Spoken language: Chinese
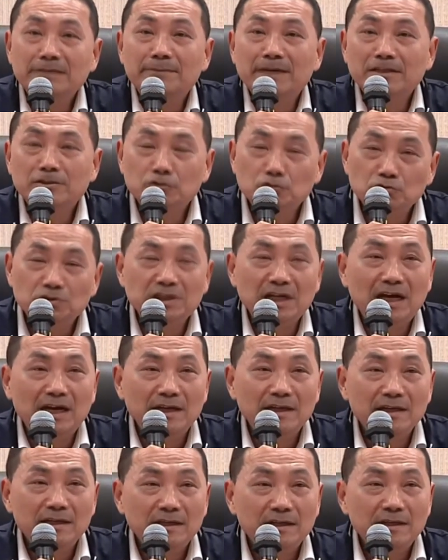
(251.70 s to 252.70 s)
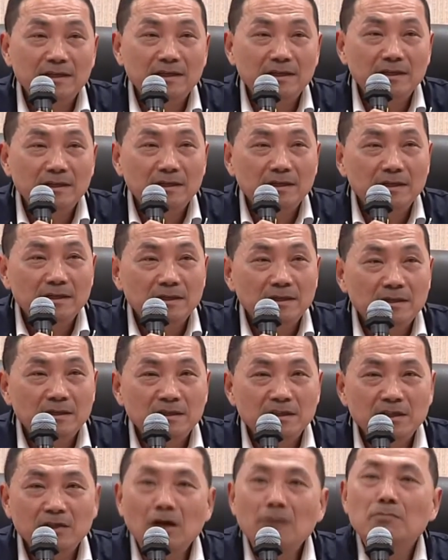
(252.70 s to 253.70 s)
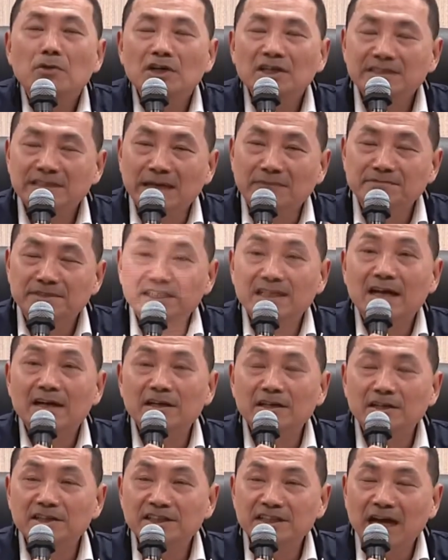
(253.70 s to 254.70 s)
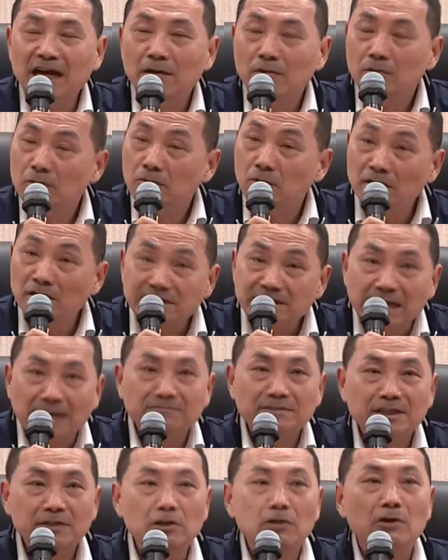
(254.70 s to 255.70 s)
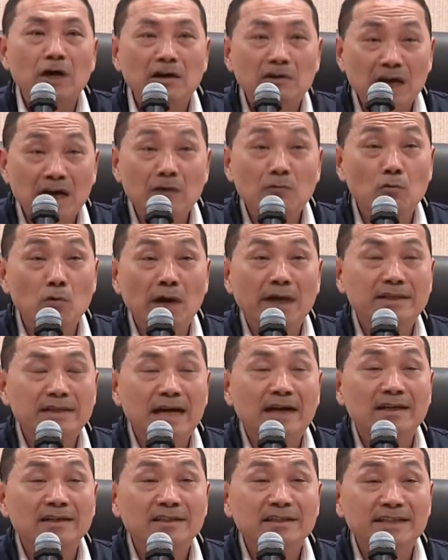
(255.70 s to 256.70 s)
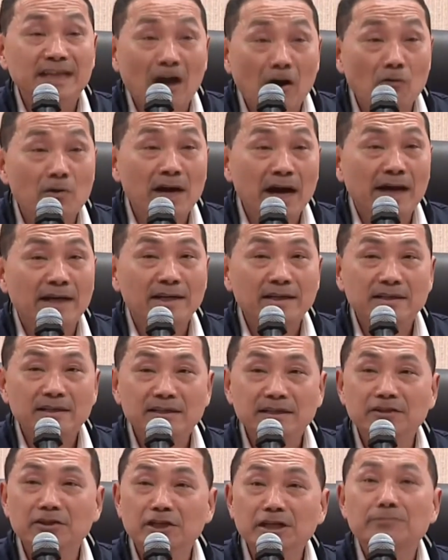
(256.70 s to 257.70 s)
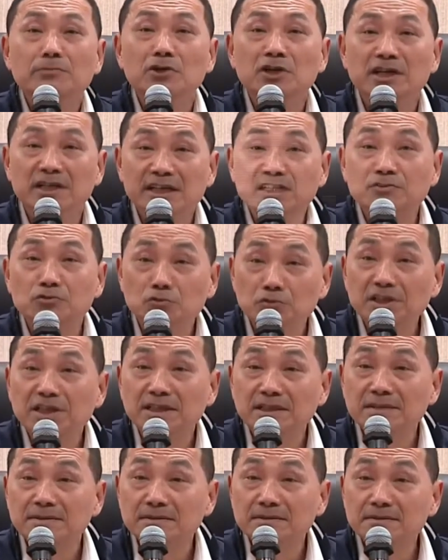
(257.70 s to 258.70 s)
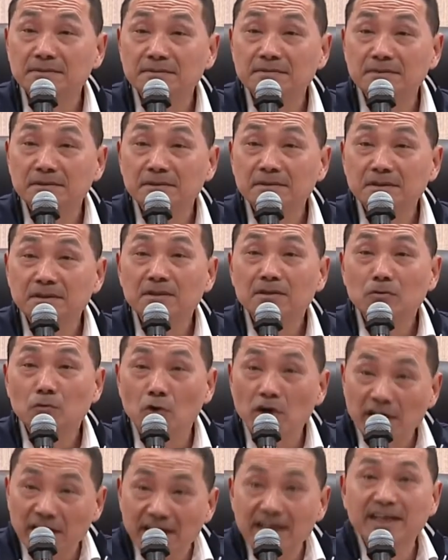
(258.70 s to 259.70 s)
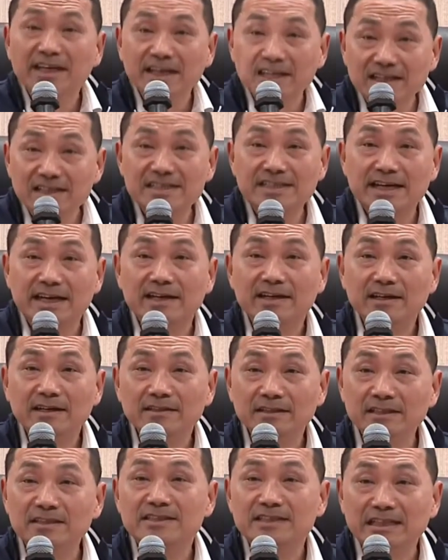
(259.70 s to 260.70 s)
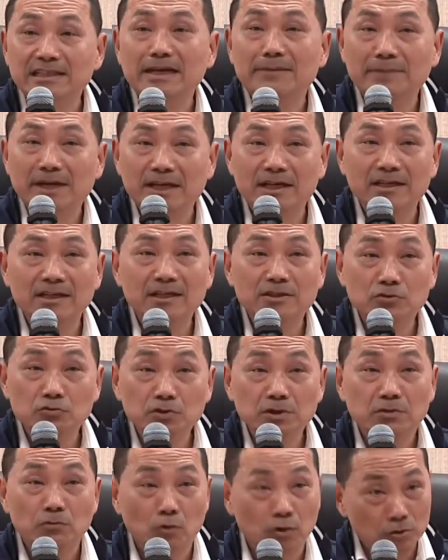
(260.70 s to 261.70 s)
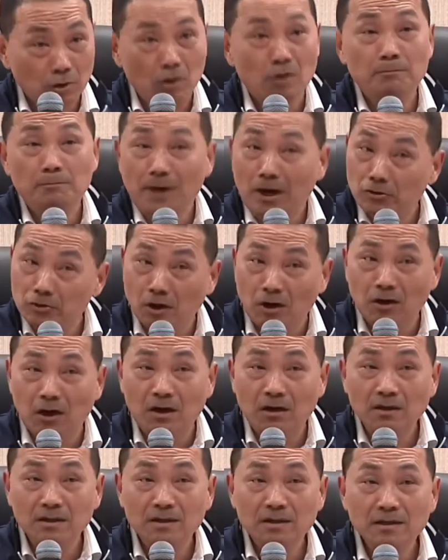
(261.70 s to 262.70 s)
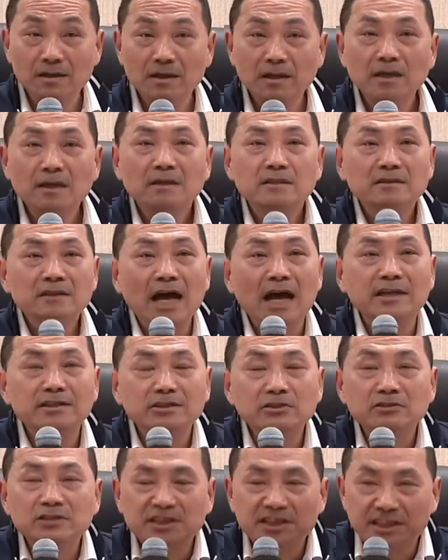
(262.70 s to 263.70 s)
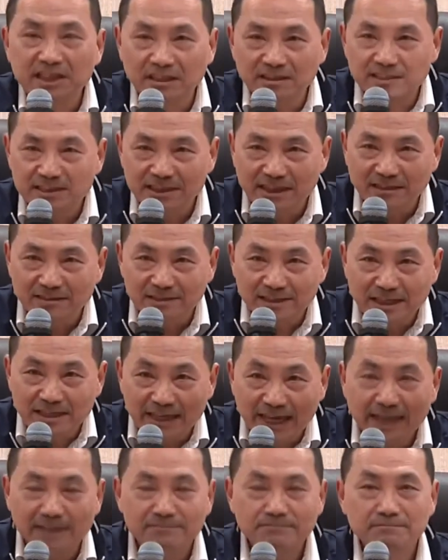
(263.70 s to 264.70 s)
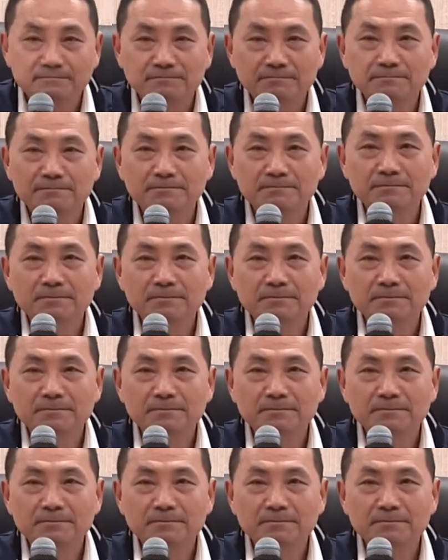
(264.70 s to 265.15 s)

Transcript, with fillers: 你怎要处理啊？伊讲无咧，暂时通坑你啊！我暂时坑阿个会当了解，有你无能力处理，我可以理解你现在没能力处理，我都用包容哦。但是，请行政院